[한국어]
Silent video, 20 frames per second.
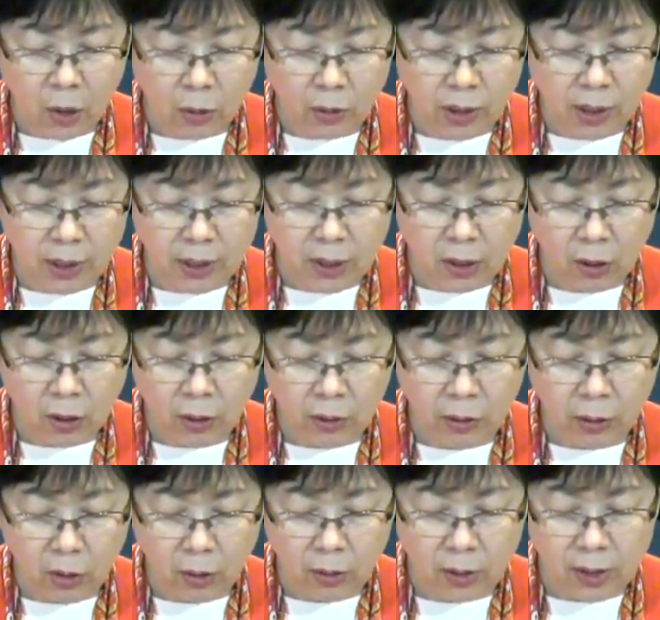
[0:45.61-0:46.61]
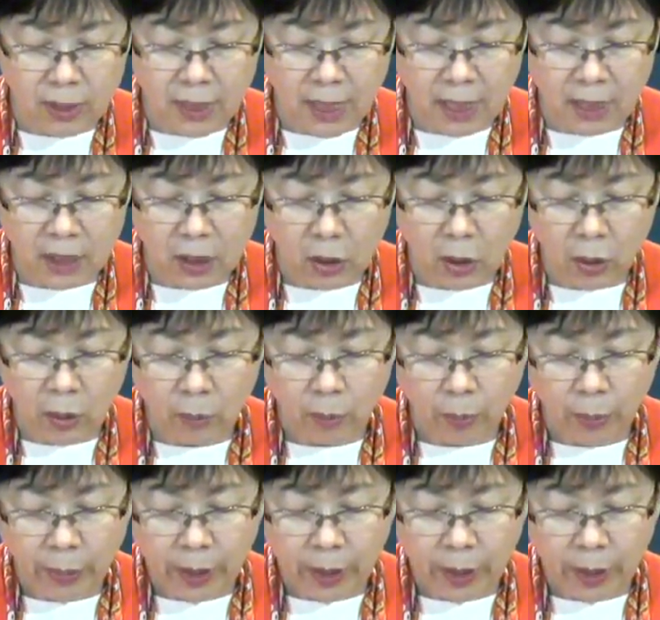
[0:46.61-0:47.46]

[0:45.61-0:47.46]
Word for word: 어디서 떡을 사서